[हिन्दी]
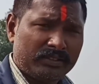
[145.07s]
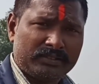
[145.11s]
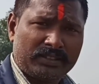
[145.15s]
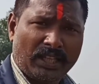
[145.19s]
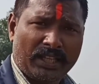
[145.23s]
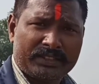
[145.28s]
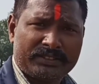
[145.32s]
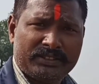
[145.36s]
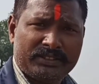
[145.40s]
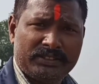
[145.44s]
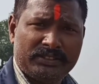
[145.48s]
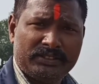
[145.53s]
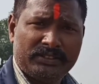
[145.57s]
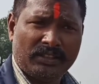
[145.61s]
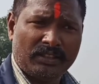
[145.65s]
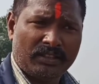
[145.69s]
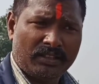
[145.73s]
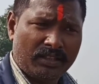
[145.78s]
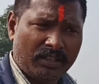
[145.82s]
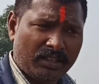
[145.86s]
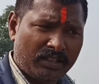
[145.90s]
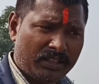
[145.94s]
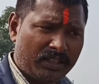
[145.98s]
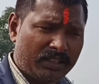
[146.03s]
ताकि
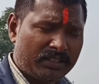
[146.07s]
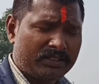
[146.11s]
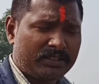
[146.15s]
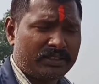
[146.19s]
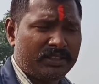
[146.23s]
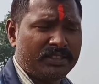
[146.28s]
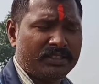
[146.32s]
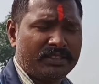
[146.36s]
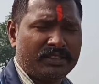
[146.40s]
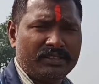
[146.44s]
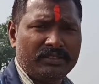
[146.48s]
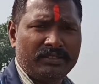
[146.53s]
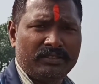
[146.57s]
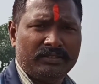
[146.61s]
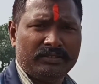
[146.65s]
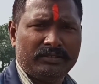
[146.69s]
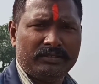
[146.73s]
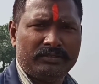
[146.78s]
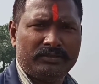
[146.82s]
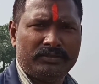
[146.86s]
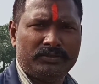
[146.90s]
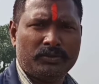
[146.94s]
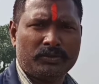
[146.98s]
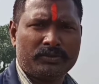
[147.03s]
हर एक
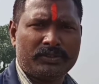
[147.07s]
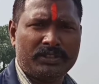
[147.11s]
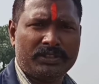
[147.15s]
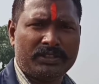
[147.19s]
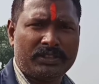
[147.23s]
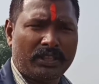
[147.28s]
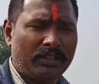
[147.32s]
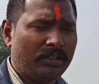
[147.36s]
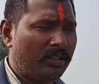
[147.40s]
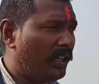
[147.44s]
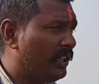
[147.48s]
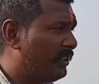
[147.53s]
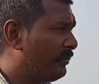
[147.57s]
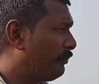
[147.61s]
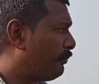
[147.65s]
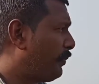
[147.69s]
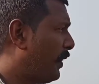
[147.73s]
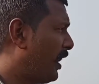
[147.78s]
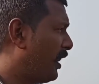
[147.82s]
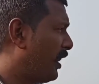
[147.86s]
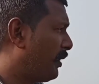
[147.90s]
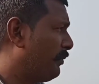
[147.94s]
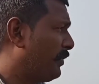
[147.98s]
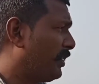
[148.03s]
जो हर
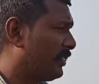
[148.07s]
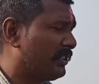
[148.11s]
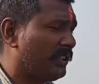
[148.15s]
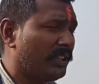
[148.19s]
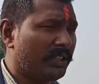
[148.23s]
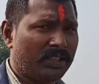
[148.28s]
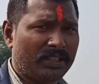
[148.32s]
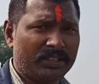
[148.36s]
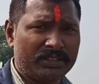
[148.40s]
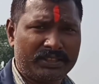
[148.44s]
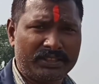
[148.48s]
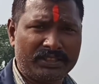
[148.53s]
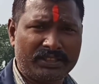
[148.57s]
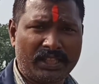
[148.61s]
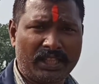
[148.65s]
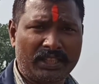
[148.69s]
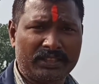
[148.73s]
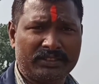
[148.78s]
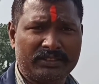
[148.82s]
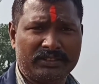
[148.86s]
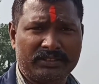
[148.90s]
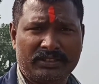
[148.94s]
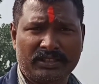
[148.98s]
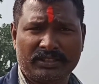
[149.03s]
फार्मर तक हर
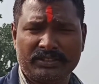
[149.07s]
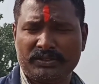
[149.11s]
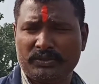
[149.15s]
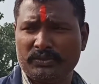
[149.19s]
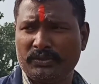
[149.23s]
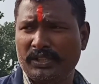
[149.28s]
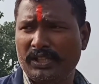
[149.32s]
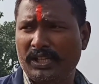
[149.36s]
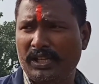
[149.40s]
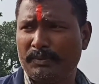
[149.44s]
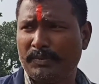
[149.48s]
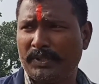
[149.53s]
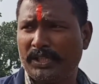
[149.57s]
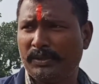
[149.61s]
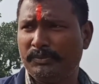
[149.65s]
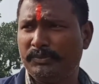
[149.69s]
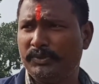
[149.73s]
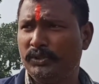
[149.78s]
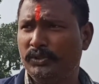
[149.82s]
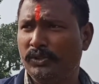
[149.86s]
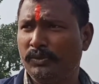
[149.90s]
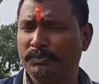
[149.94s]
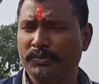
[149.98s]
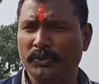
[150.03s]
किसान तक जो है हमारा
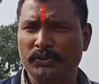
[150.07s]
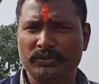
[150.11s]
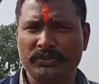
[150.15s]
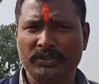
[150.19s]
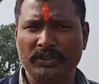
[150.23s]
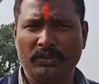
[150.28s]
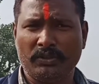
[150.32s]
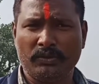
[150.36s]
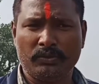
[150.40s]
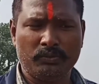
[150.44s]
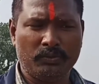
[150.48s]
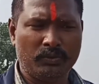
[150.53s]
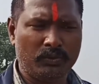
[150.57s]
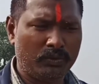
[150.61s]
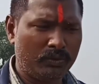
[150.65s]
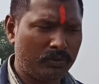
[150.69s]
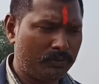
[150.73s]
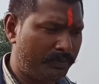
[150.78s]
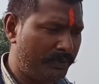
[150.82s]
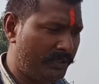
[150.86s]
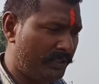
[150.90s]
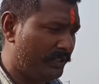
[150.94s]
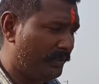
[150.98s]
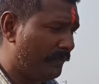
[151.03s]
वीडियो पहुंचे और वो लोग
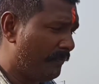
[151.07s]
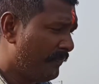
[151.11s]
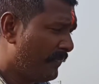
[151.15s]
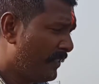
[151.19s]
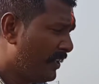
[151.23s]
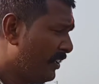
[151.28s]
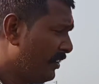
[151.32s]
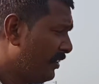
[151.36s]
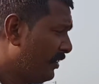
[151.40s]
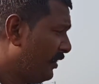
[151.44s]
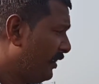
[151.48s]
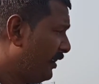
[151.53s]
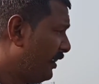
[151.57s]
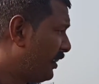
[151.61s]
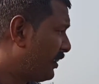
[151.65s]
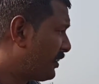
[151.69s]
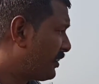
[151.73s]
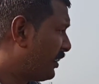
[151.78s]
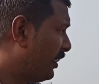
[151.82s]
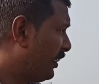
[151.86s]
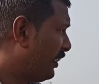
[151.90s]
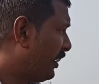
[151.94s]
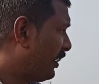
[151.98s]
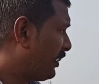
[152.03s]
भी एक
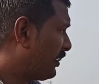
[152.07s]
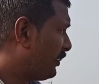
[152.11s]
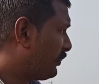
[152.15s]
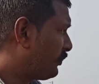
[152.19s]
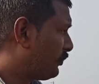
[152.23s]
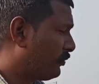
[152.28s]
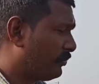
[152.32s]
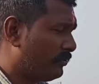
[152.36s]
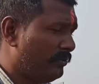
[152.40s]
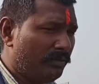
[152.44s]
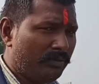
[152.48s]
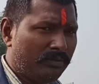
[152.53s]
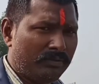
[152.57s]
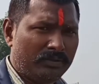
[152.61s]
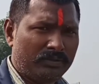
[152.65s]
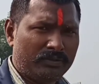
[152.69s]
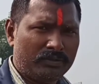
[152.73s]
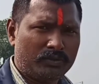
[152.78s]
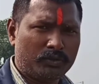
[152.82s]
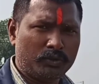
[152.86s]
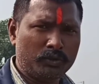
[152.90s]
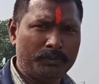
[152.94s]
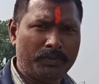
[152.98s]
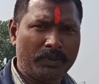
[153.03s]
चना का
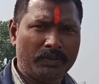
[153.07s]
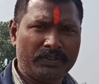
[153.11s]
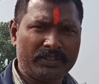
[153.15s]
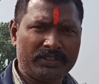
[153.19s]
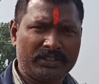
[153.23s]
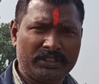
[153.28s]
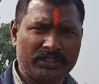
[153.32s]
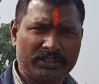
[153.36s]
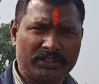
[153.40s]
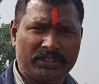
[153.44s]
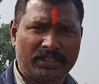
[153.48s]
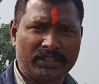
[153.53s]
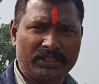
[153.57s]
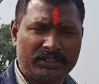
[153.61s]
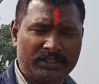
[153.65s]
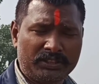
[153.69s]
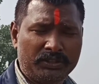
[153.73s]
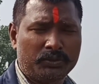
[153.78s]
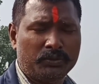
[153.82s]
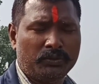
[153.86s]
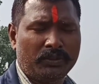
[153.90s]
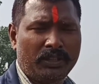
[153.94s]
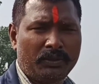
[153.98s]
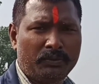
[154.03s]
सुव्यवस्थित खेती
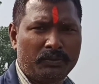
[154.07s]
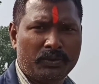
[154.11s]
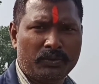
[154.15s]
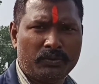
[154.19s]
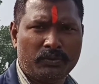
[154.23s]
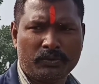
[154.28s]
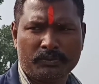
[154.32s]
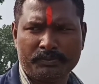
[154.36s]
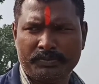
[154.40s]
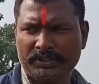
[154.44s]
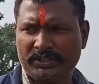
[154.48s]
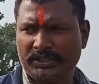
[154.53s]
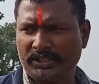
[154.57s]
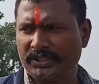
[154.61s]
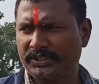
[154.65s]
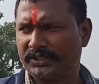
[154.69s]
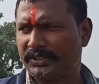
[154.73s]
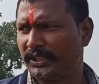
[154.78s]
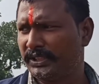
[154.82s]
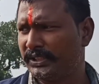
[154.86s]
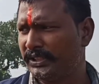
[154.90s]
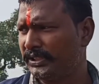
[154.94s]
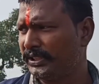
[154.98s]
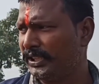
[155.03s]
जो है वो लोग भी कर
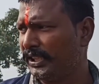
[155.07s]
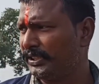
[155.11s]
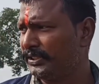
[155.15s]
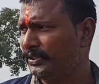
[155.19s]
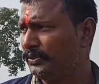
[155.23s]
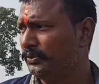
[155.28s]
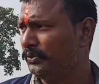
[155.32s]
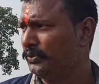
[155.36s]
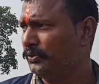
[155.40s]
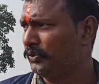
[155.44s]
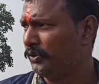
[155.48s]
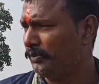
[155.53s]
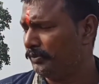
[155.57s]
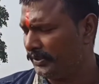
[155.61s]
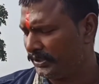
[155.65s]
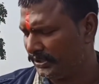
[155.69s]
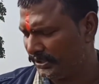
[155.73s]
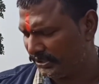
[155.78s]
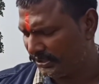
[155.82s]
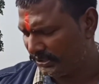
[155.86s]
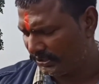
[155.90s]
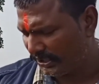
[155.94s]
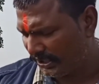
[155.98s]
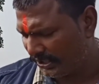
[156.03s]
सके ताकि उनको भी
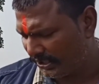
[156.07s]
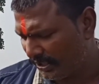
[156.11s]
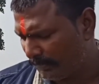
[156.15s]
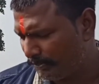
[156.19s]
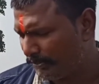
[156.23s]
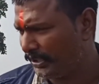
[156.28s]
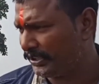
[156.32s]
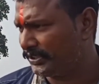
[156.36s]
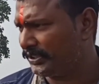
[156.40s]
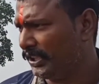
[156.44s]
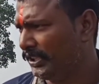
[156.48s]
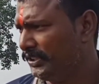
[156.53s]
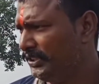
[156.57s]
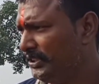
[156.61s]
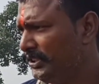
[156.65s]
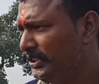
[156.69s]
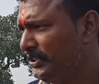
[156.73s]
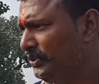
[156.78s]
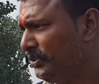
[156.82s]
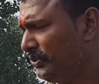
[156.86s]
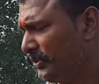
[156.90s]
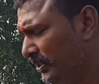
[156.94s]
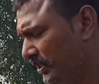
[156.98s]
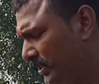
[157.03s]
किसी तरह का परेशानी
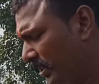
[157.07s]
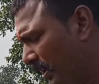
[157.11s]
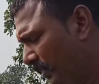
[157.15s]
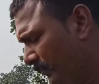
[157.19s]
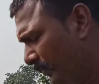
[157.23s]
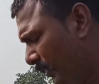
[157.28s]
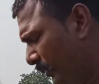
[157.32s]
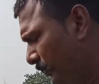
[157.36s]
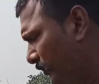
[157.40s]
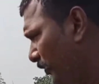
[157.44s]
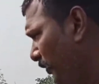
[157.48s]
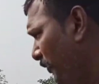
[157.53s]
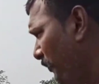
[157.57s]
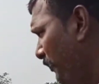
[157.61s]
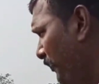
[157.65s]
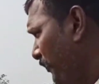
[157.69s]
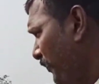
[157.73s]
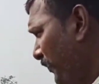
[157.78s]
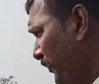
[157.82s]
नहीं हो किसान भाइयों